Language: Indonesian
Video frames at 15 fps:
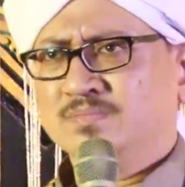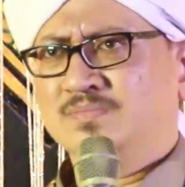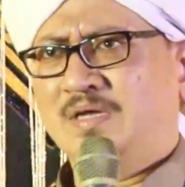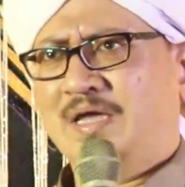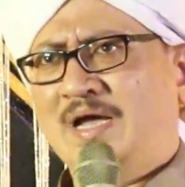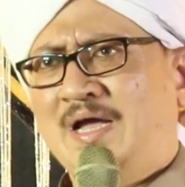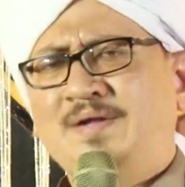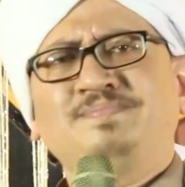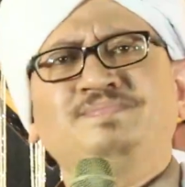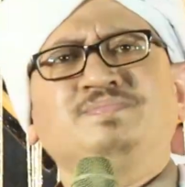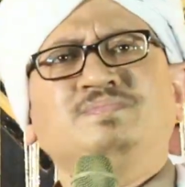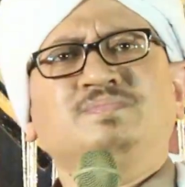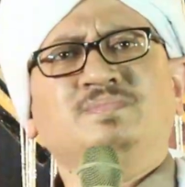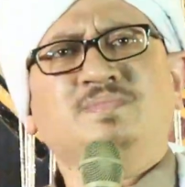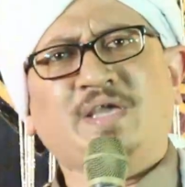ya
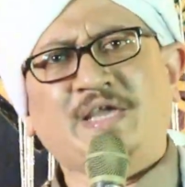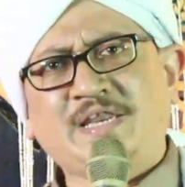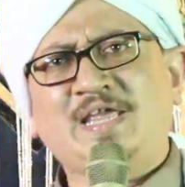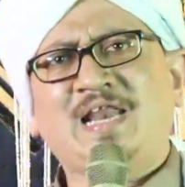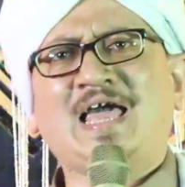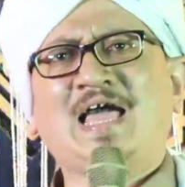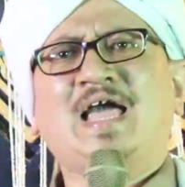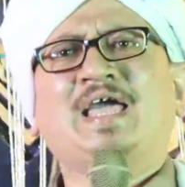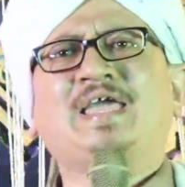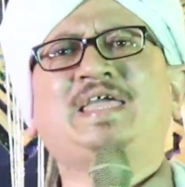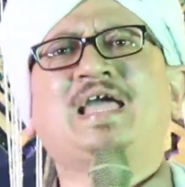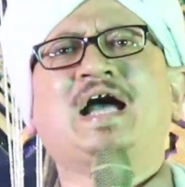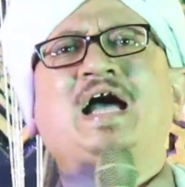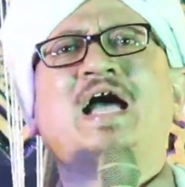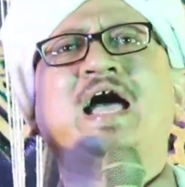inilah
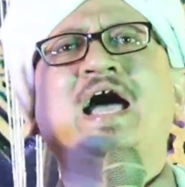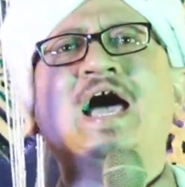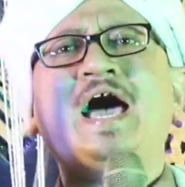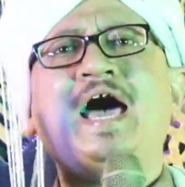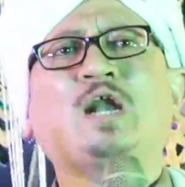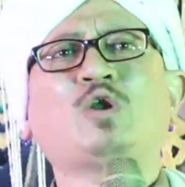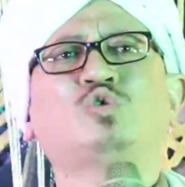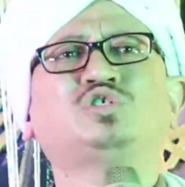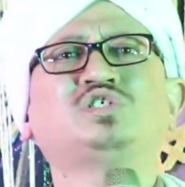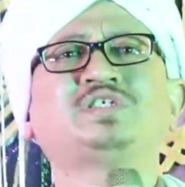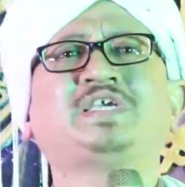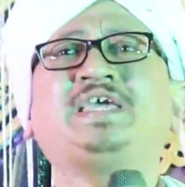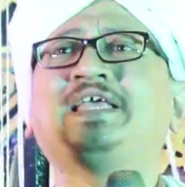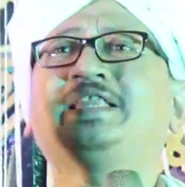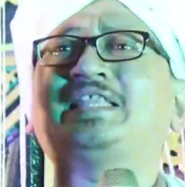yang harus
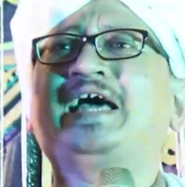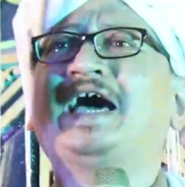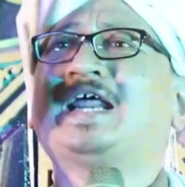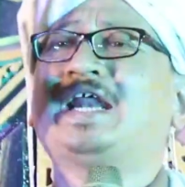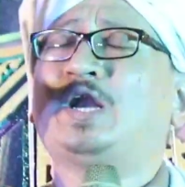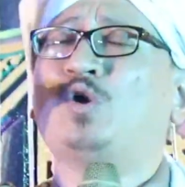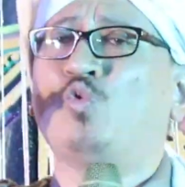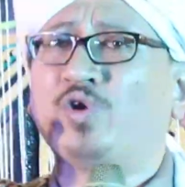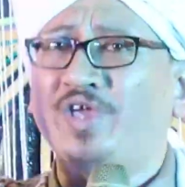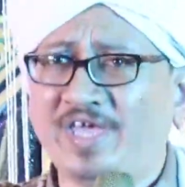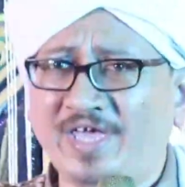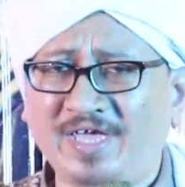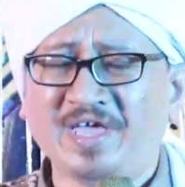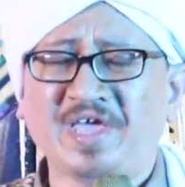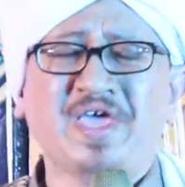kita
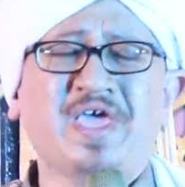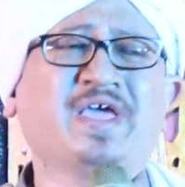renungi